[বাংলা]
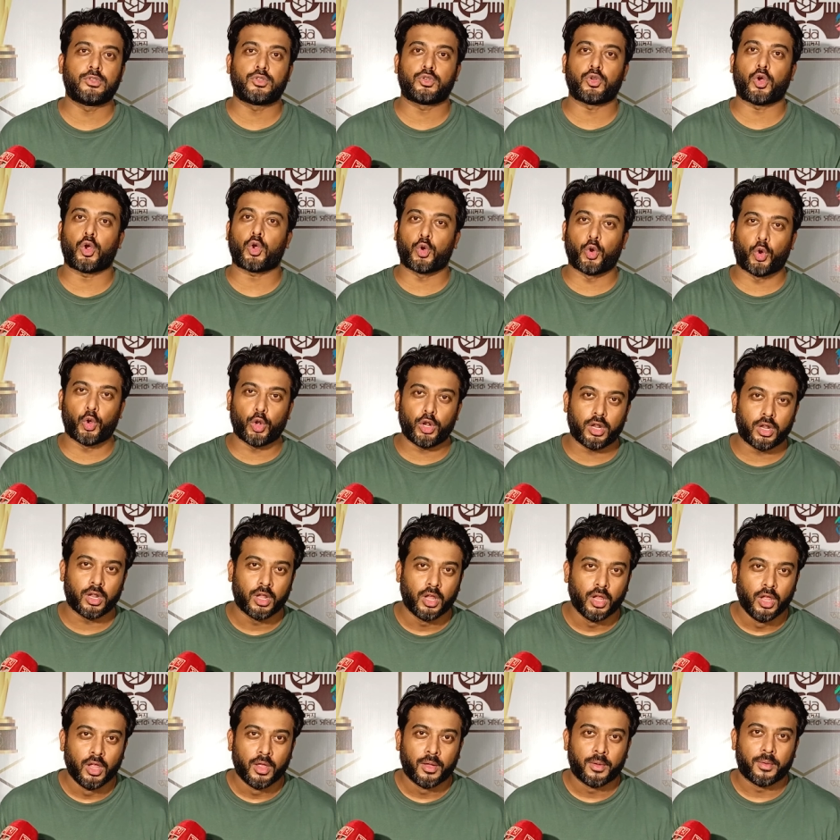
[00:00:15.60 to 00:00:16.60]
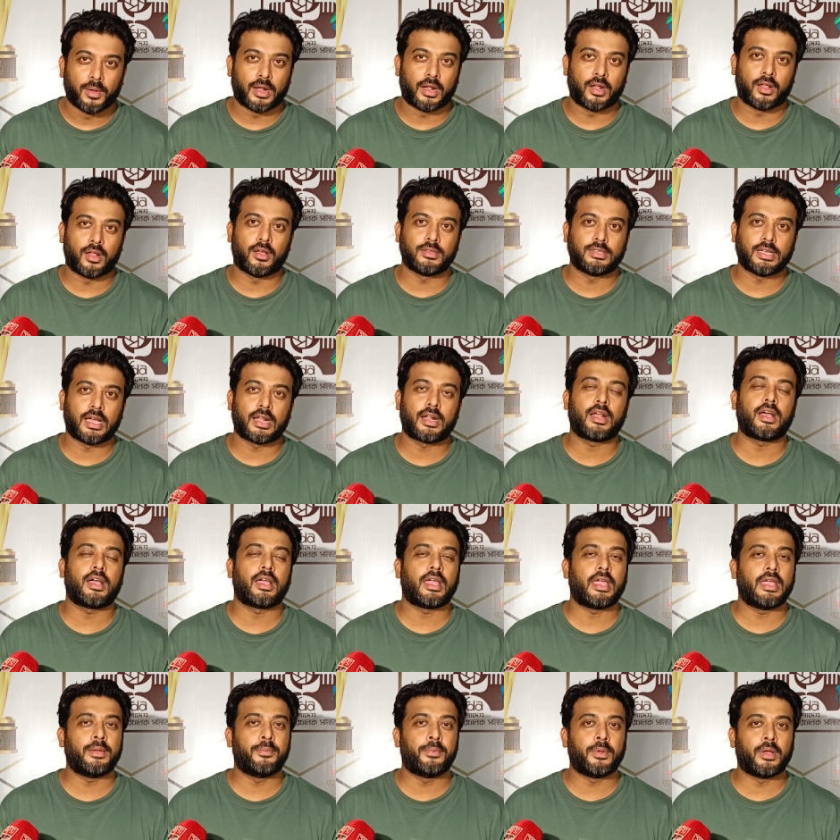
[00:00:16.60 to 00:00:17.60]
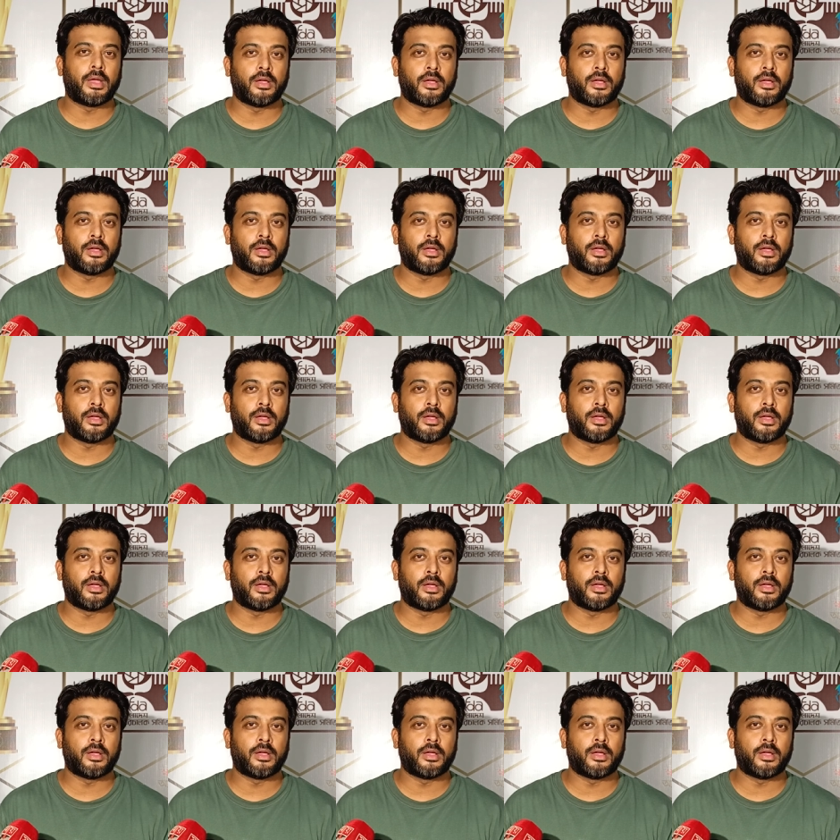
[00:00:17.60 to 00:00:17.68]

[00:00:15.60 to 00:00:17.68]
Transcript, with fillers: সকল যারা এই